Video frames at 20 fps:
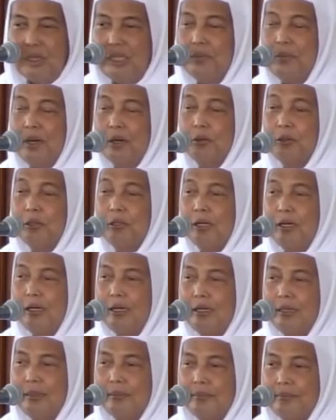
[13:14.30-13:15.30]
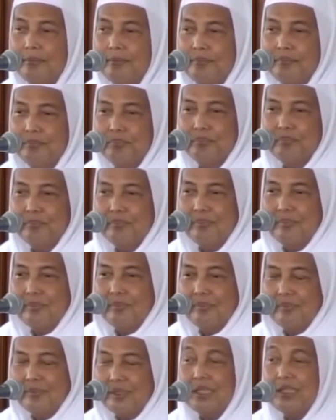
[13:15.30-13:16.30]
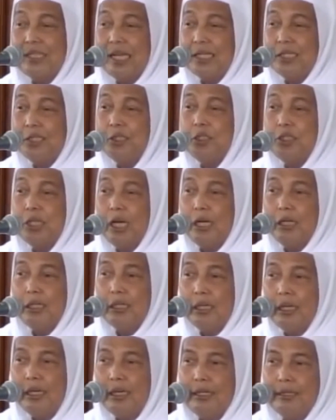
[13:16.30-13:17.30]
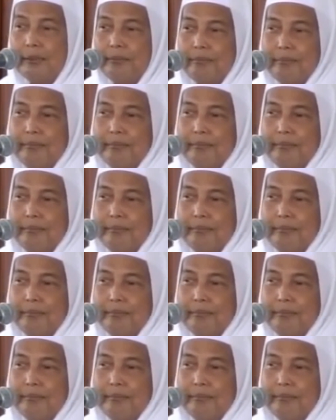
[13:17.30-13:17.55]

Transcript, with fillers: Rahimahullah. Tentang insya Allah.